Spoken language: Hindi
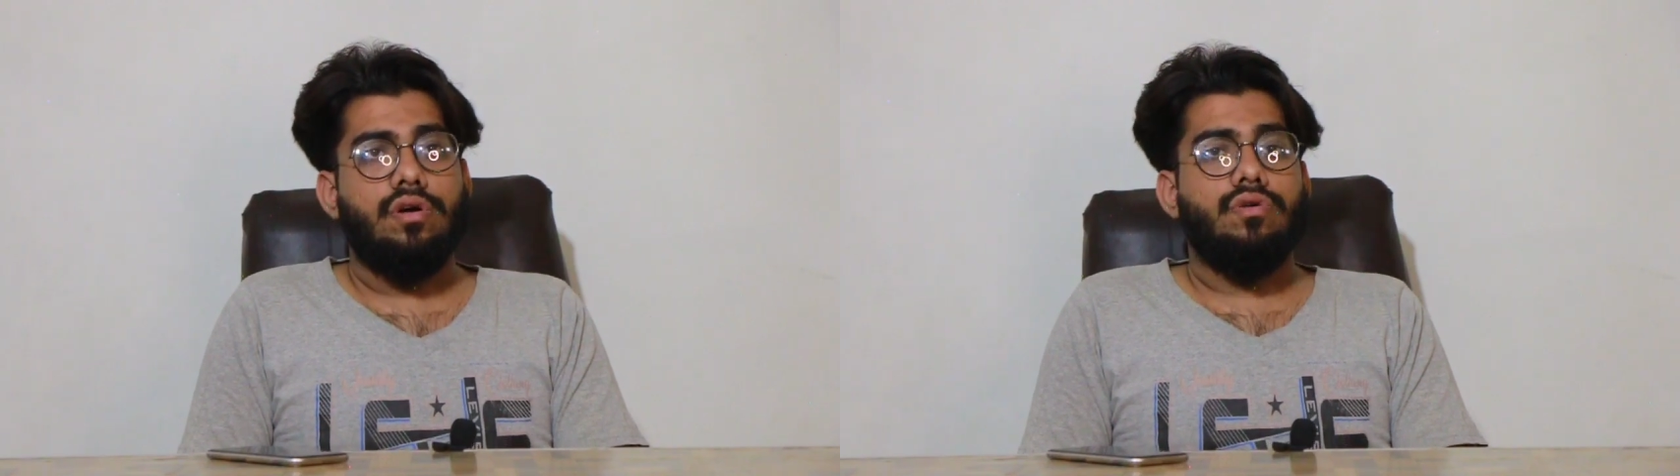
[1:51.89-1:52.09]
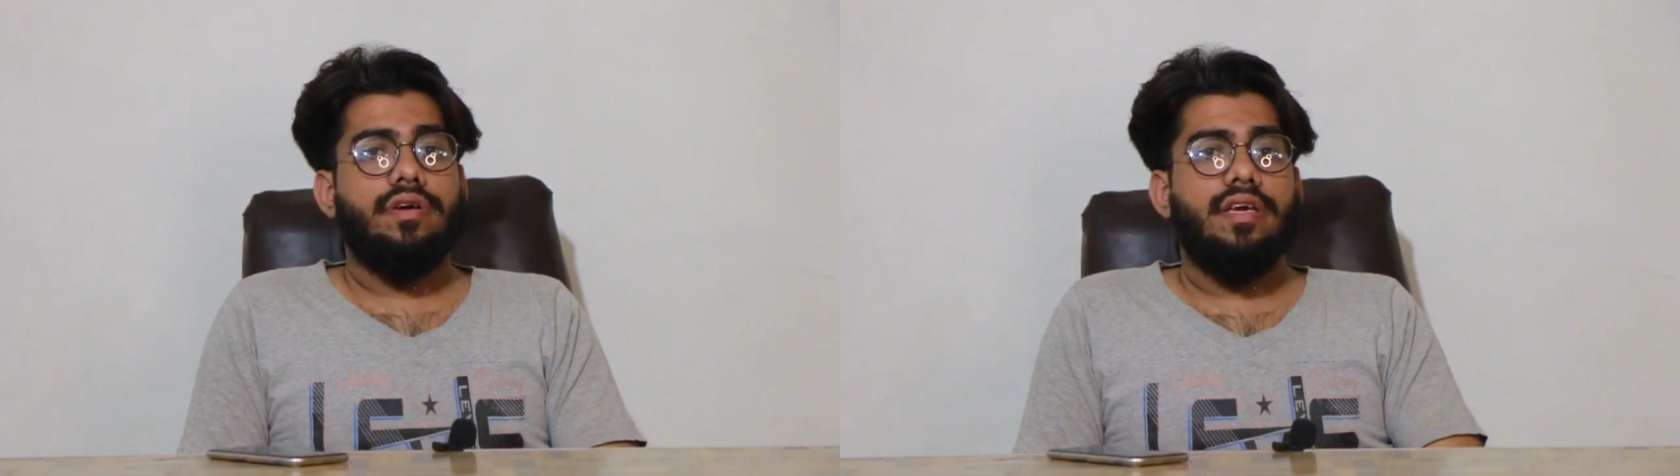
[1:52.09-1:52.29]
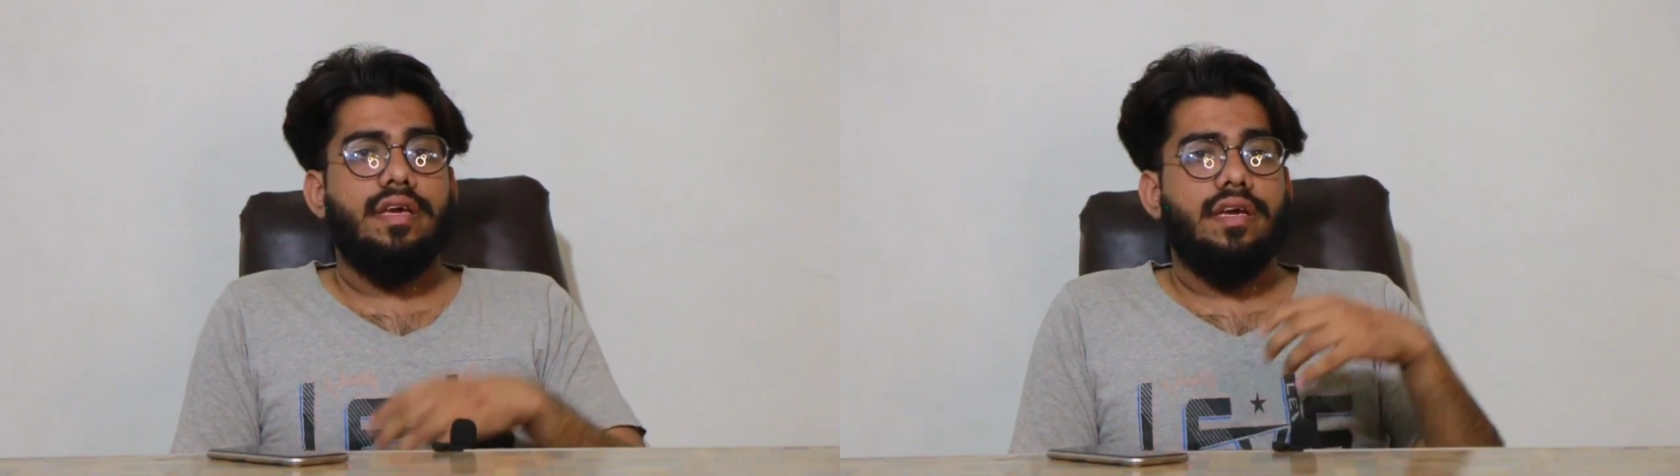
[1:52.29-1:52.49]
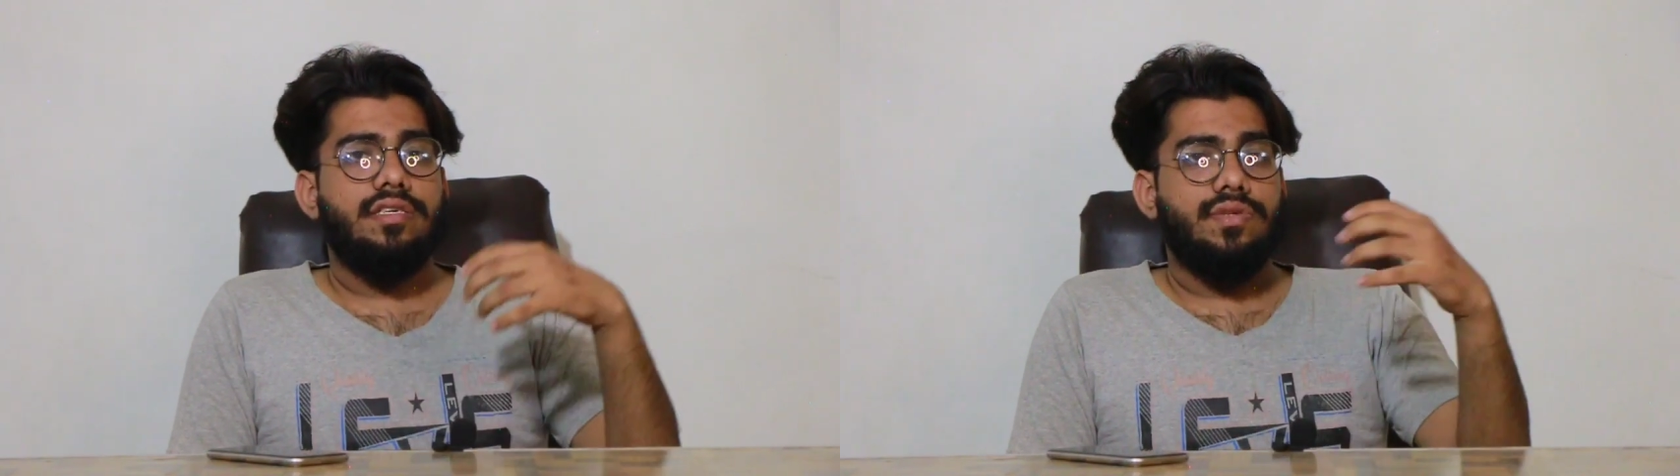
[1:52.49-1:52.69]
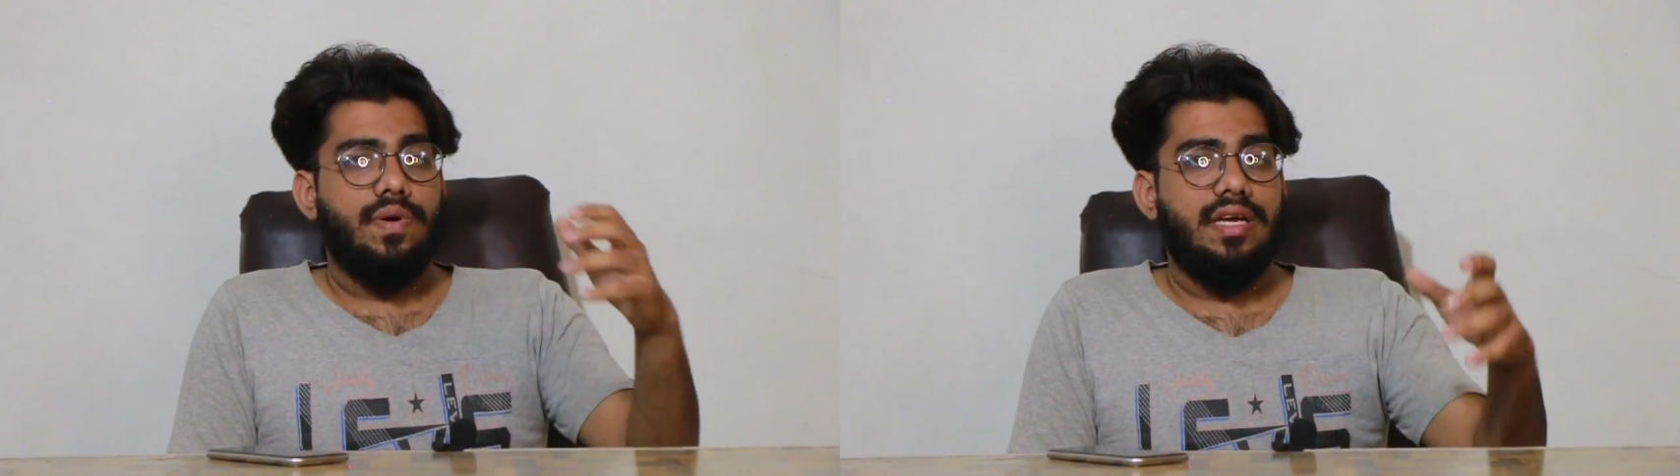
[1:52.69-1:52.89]
कोई
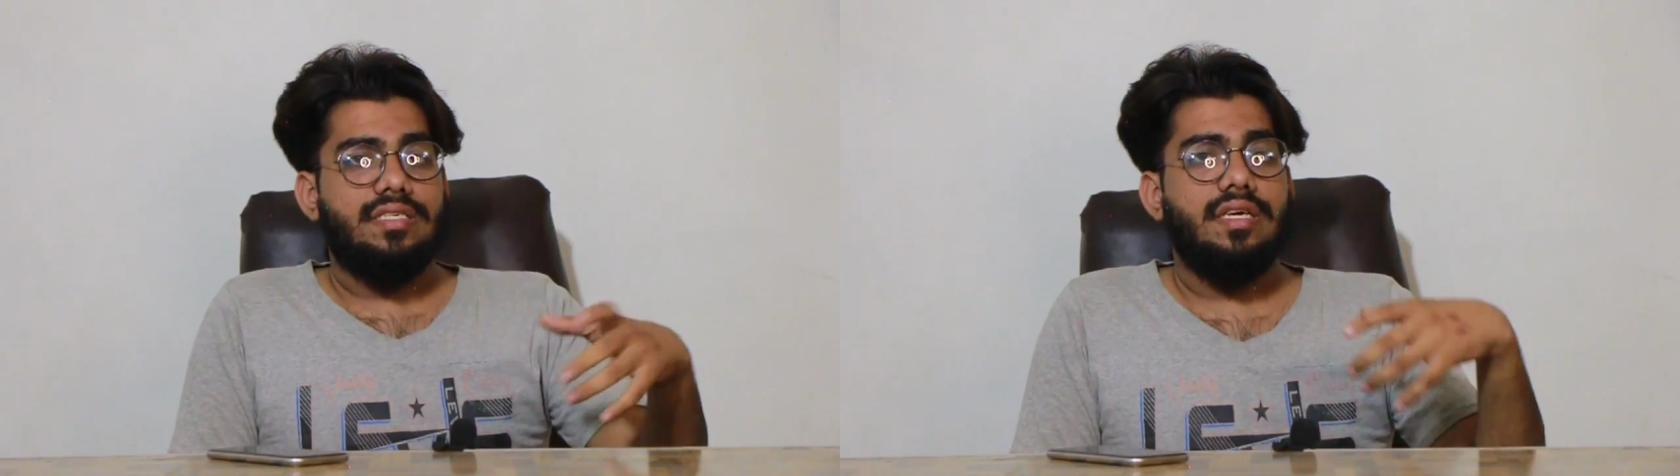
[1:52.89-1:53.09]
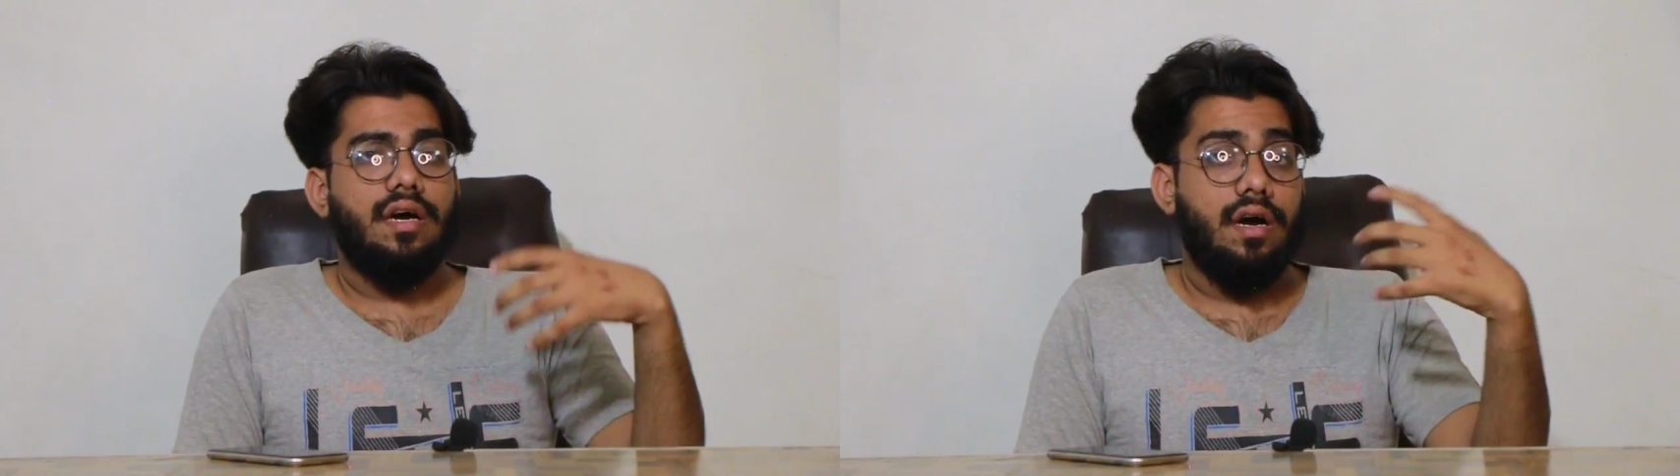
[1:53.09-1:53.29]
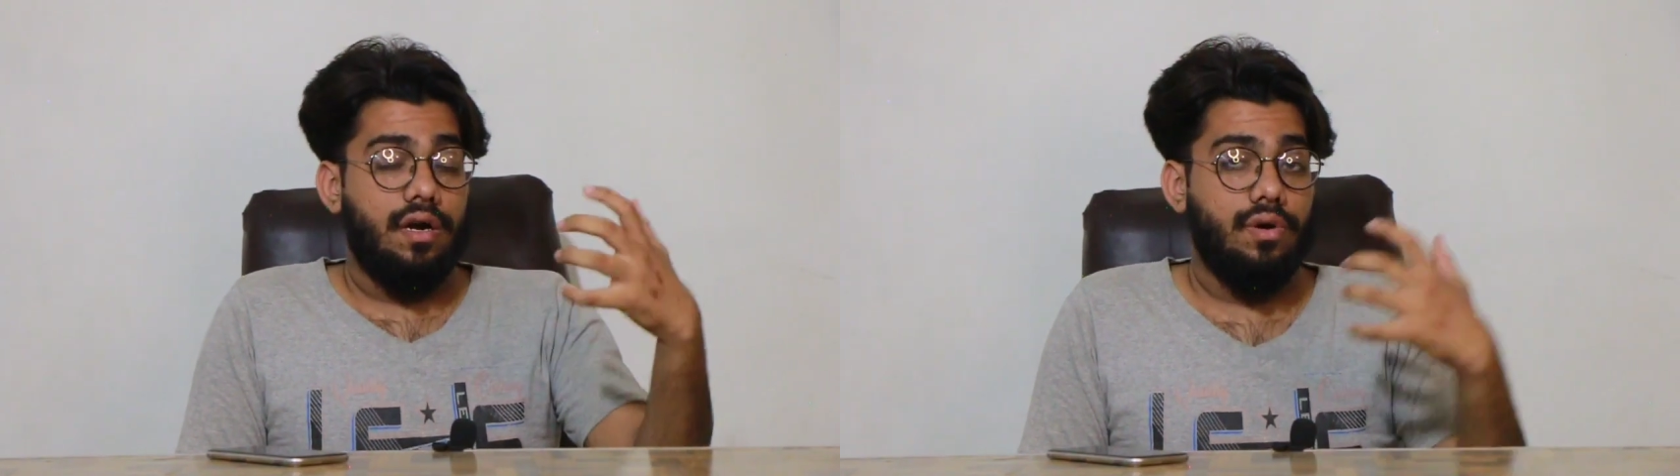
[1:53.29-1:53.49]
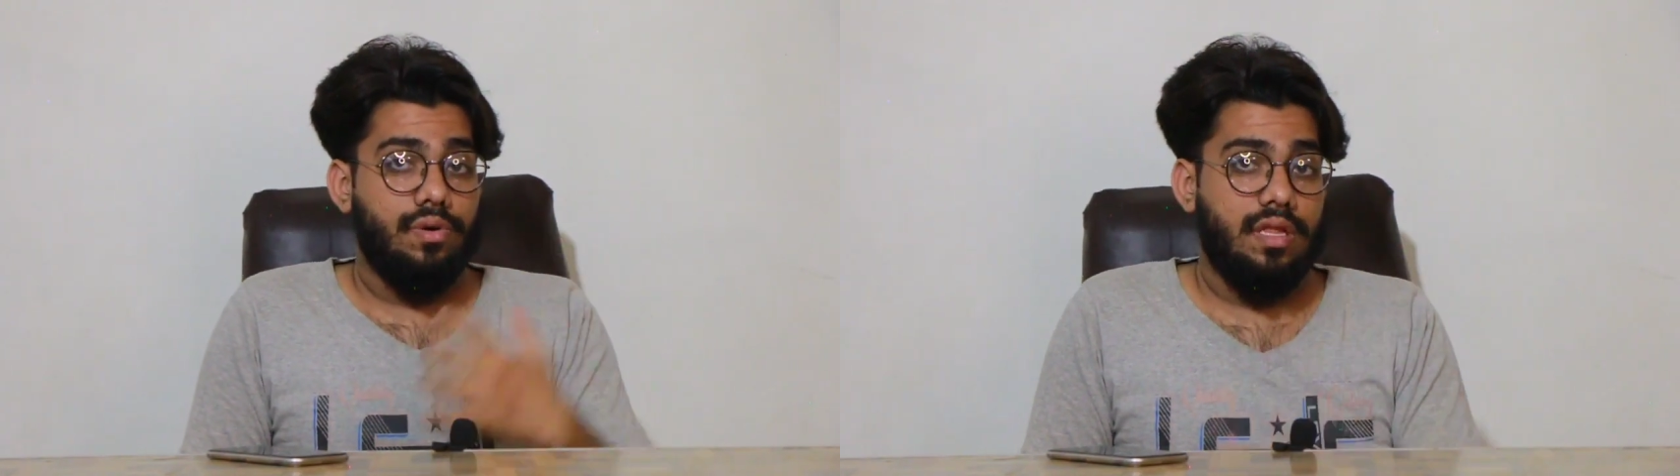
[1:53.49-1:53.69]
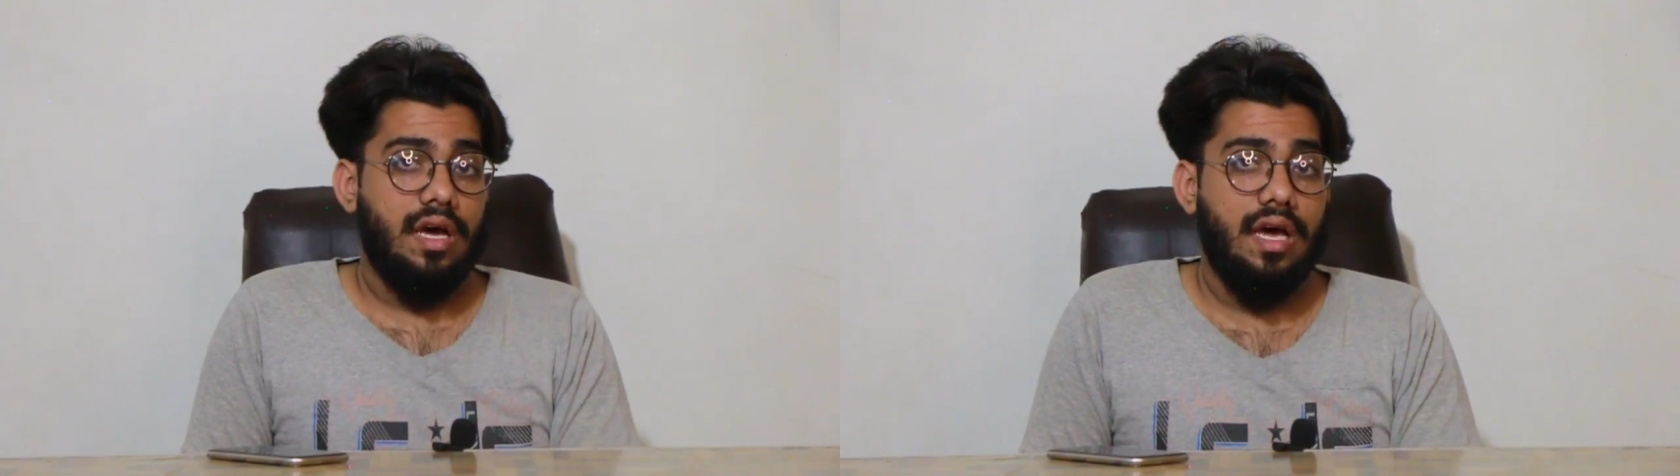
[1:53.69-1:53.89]
इस वजह से हर्ट
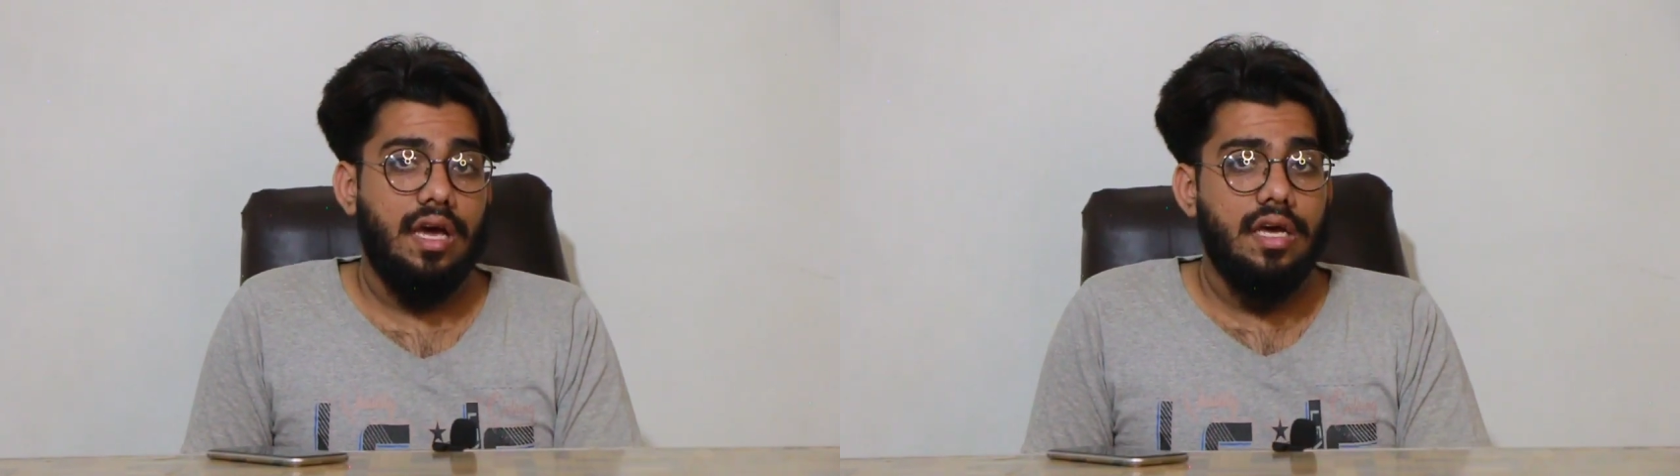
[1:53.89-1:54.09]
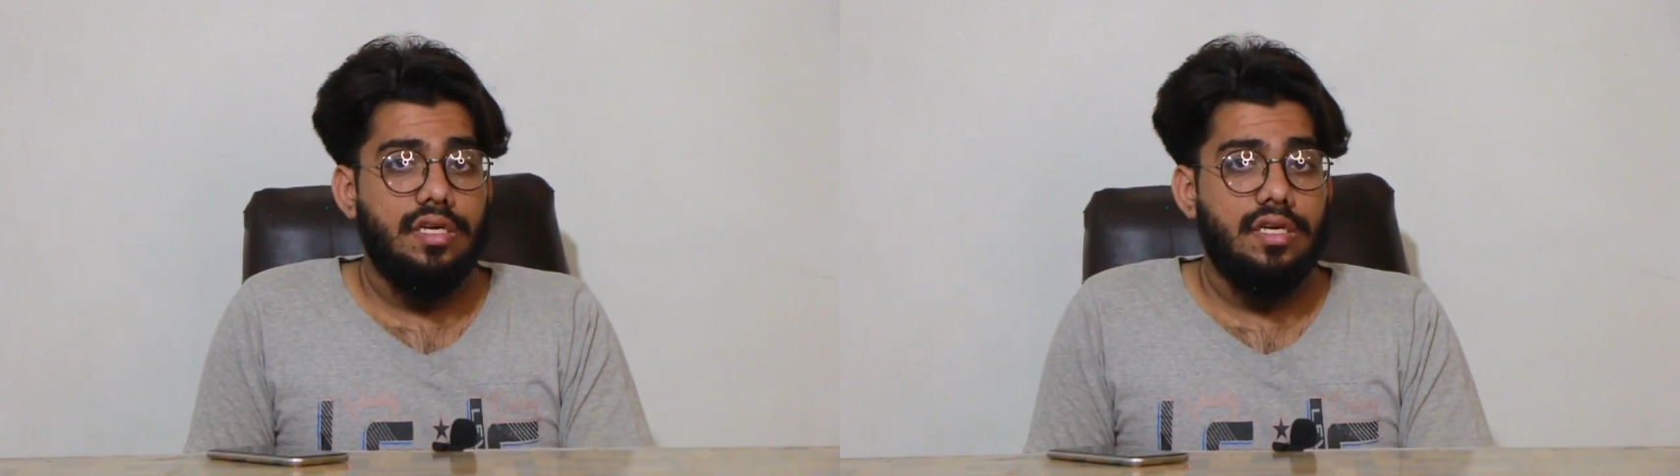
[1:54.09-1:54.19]
होता है